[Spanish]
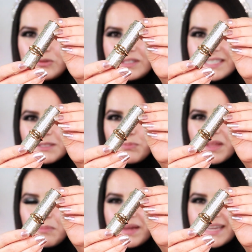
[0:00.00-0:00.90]
Ustedes
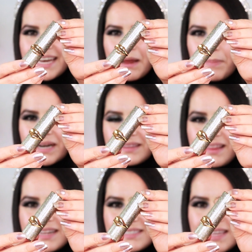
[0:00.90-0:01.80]
pueden ver que en la
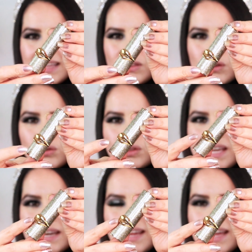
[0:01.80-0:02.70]
parte del centro
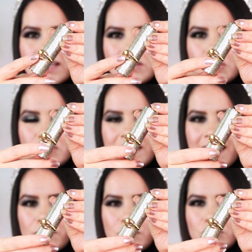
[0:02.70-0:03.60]
tiene esos
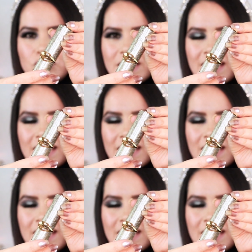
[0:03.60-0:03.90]
labios